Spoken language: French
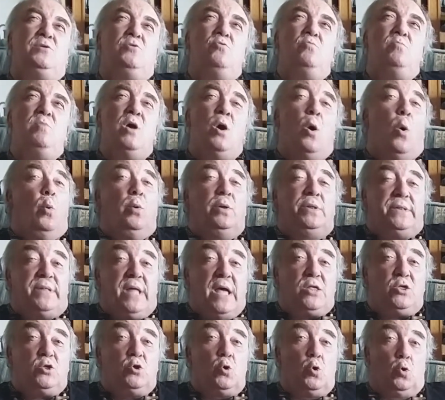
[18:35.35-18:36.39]
numéro
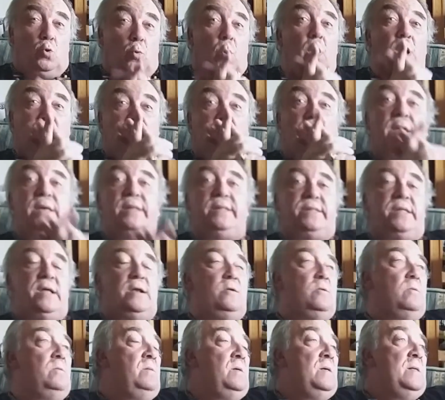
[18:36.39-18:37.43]
7, je crois, qui est
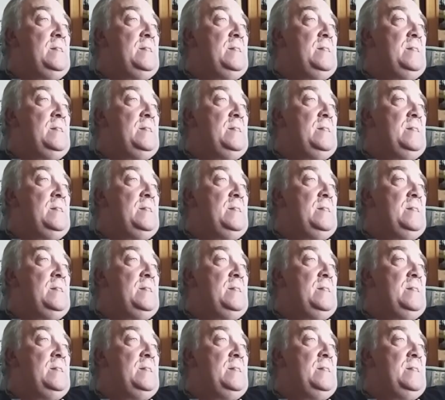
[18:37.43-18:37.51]
excellent,